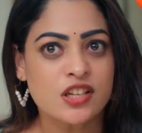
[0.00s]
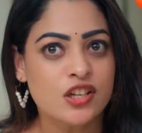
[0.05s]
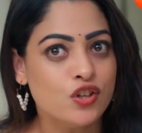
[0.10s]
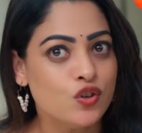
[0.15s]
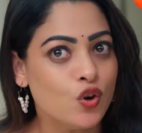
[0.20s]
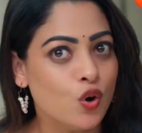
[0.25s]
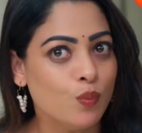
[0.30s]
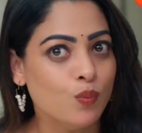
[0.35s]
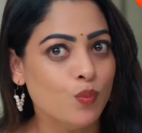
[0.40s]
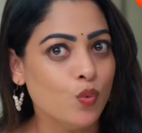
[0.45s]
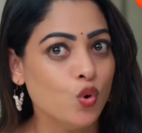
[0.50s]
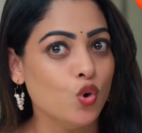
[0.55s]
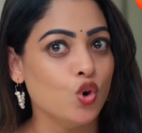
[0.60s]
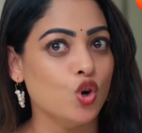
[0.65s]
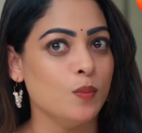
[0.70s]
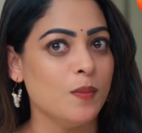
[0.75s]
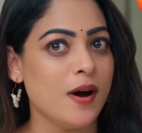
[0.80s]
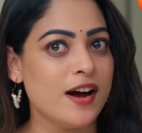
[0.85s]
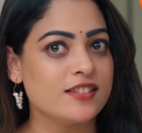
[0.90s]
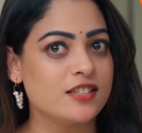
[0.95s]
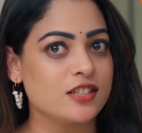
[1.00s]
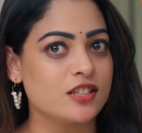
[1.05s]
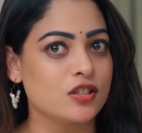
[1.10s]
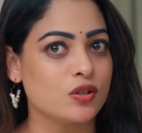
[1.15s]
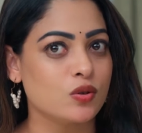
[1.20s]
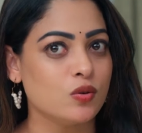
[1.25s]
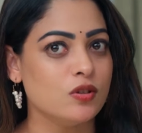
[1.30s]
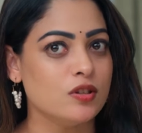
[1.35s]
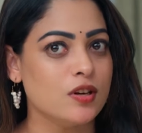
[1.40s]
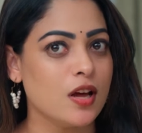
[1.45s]
இன்னும் மூணு
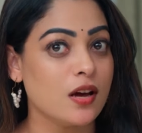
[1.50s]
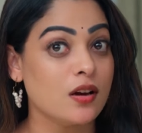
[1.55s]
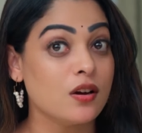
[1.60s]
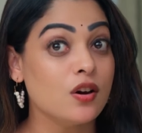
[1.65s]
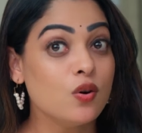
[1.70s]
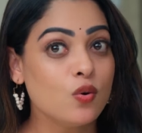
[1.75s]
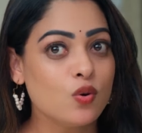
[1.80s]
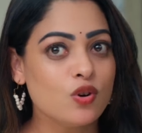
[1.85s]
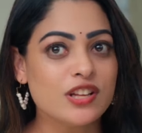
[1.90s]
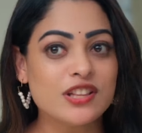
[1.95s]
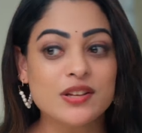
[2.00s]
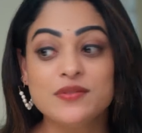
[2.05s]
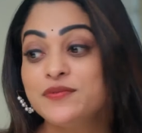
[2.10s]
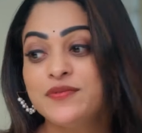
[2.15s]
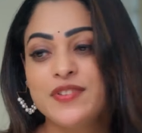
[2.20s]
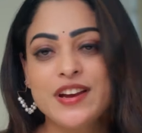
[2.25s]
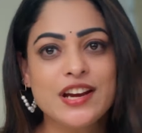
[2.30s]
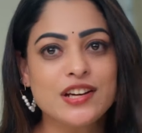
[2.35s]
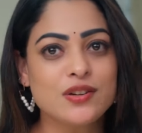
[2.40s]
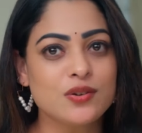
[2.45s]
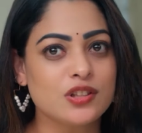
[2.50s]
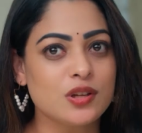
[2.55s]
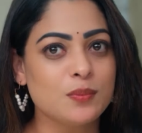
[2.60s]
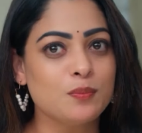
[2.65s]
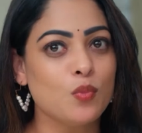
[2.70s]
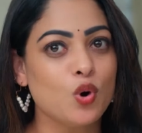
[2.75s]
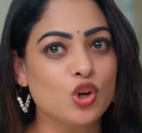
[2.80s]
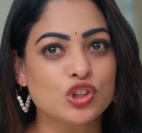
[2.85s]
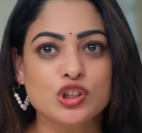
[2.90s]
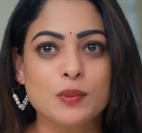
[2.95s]
மாசத்துக்குள்ள உன்னை இந்த வீட்டை விட்டு
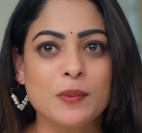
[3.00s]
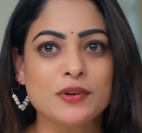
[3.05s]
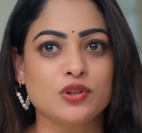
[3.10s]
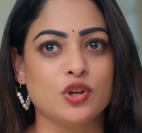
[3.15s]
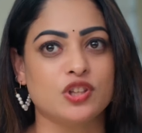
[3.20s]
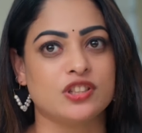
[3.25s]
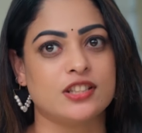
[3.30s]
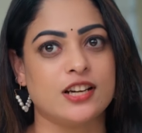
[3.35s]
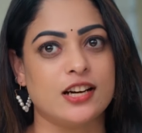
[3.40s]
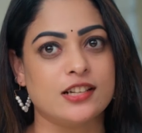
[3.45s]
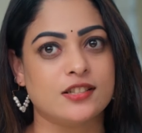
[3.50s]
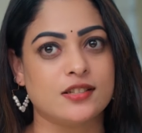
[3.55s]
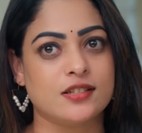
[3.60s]
மொத்தமா துரத்தி